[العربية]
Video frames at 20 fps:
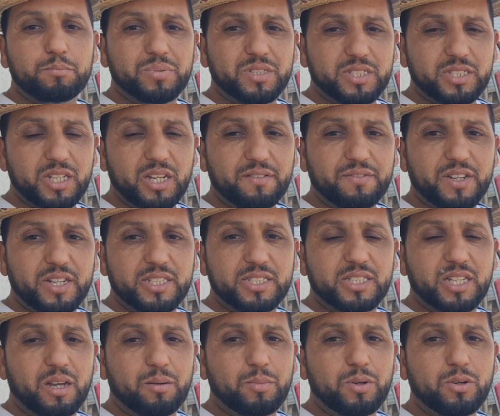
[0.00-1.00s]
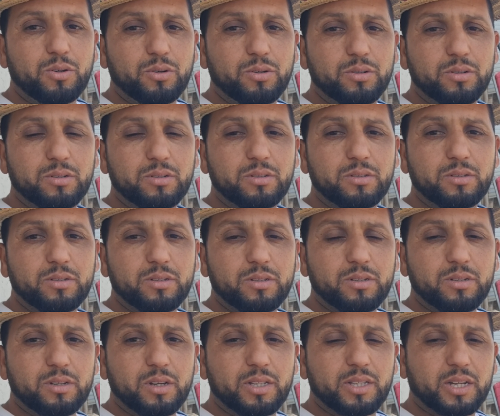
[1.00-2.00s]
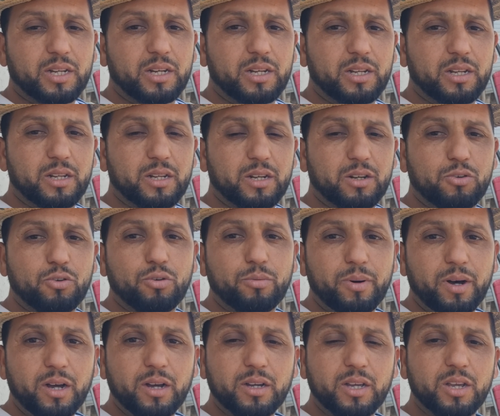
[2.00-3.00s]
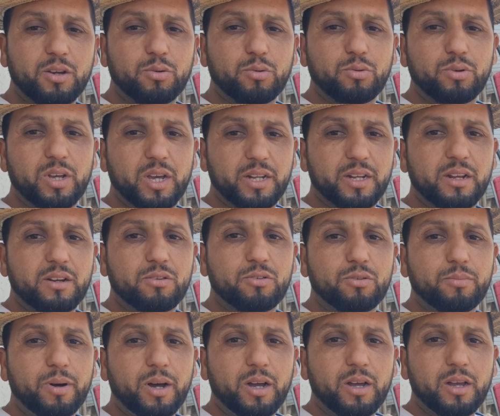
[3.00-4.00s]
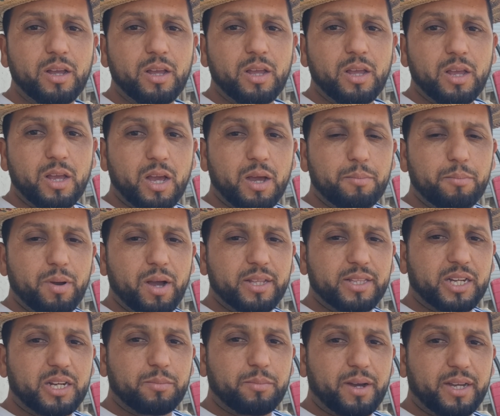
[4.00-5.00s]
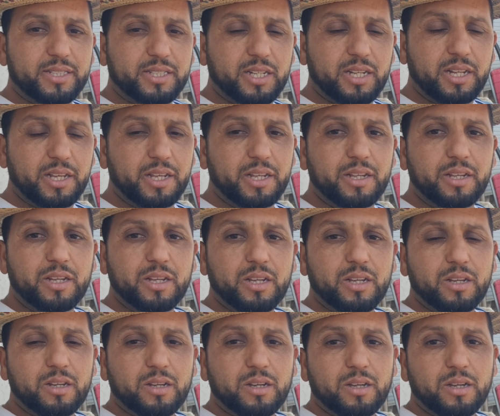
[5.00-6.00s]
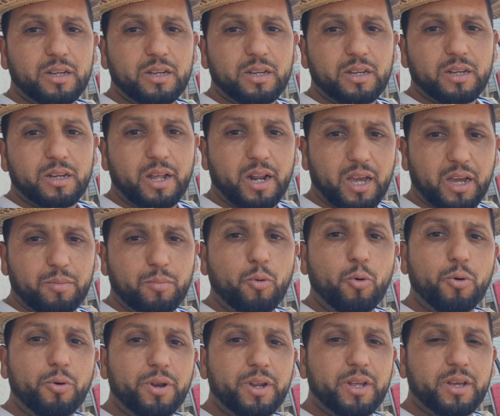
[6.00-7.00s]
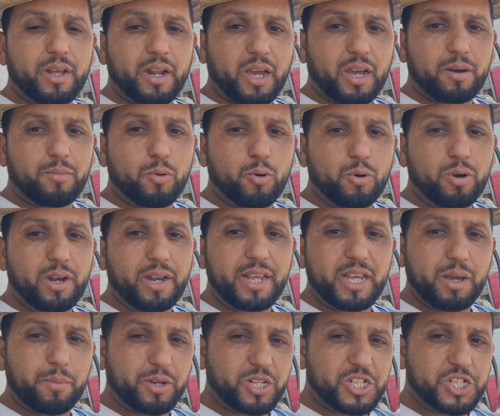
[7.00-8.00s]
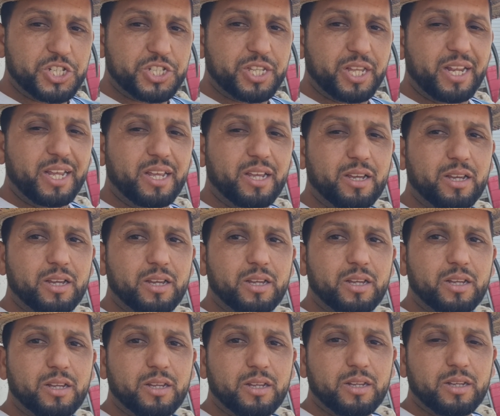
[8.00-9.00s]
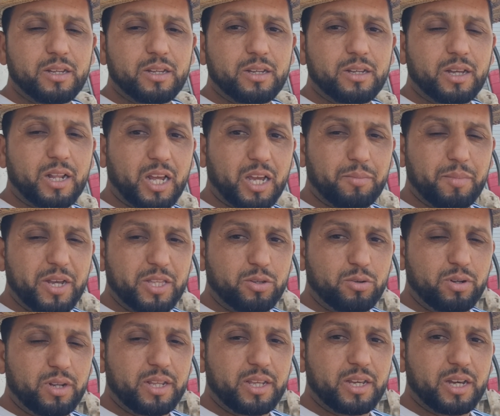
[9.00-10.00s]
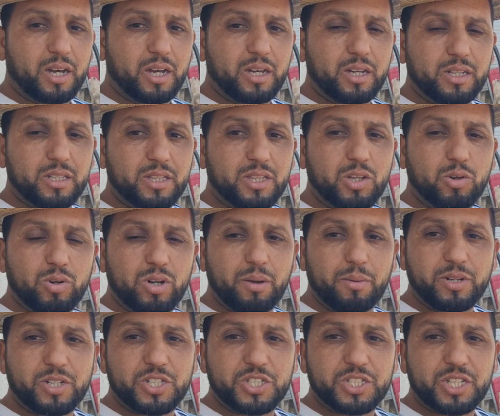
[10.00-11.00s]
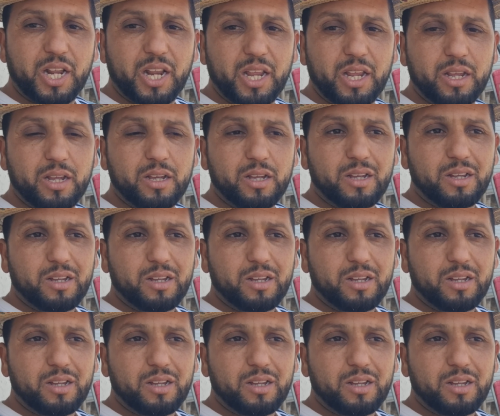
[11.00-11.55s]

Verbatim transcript: بزاف كيستعملوه هذاك القومه كيقولوا ليه هنا القومه اما هذاك المقص اللي رغموني رغموه عليا باش نشتريه رغماتو عليا الدوله باش نشتريه